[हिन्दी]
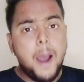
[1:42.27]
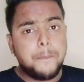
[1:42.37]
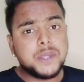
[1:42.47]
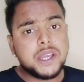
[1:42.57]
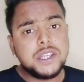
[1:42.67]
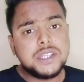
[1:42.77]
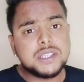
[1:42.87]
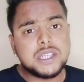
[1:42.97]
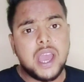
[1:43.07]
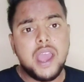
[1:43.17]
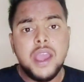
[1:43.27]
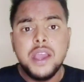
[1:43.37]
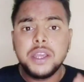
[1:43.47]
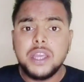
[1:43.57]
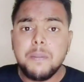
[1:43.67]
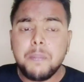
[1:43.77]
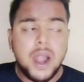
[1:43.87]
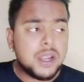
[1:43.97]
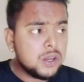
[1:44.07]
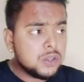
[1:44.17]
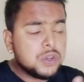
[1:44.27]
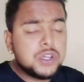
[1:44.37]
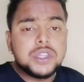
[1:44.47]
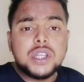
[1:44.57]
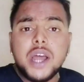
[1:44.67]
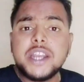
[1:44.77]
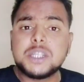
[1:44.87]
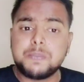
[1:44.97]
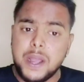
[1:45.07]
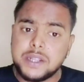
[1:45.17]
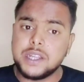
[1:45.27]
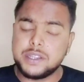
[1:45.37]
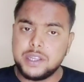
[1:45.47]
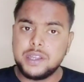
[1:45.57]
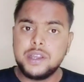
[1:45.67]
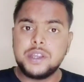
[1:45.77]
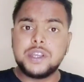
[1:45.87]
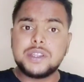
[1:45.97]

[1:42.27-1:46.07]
अब सेकेंड चीज़ क्या है कि हम पार्टनर को कितना रिस्पेक्ट देते हैं